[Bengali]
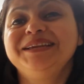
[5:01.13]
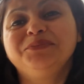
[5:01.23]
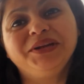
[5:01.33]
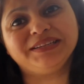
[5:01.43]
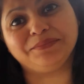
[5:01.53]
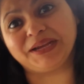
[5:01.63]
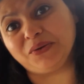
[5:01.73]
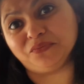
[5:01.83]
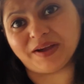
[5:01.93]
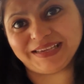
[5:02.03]
আছে এবং এটা আমাকে
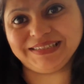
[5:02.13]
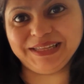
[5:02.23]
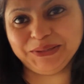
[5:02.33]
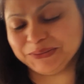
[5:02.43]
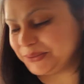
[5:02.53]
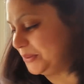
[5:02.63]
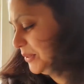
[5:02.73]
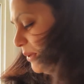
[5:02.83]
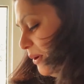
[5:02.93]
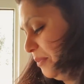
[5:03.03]
ওয়াইজলি ইউজ
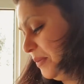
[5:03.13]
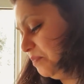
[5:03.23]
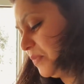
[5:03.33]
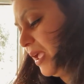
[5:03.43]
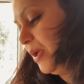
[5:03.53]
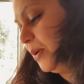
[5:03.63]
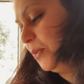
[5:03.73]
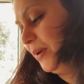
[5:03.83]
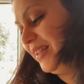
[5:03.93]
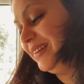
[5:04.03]
করতে হবে
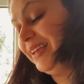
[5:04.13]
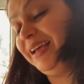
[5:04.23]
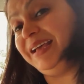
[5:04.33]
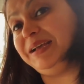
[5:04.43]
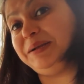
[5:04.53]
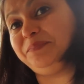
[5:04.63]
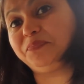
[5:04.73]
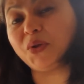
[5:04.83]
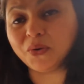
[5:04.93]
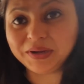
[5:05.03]
ওয়েল um,
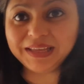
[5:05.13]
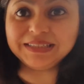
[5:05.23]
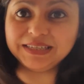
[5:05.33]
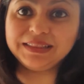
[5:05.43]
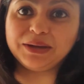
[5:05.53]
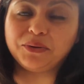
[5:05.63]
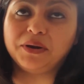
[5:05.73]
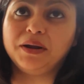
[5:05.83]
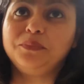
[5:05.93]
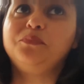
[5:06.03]
অনেক চিন্তা
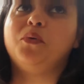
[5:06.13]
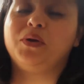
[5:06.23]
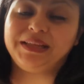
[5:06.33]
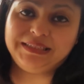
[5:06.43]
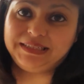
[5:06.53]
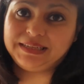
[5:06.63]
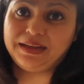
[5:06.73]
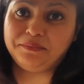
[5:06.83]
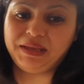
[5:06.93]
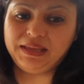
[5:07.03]
করার পরে যেটা
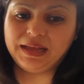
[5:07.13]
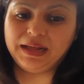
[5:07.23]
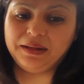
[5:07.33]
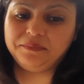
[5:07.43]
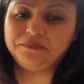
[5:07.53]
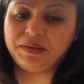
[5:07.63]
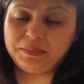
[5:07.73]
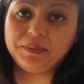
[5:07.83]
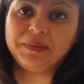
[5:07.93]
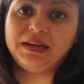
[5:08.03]
আমি
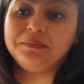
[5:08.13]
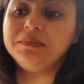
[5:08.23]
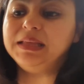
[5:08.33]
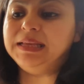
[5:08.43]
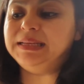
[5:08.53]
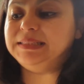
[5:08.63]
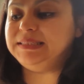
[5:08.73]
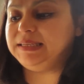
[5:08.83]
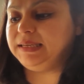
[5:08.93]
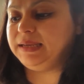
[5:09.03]
ভেবে পেলাম
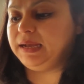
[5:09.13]
যে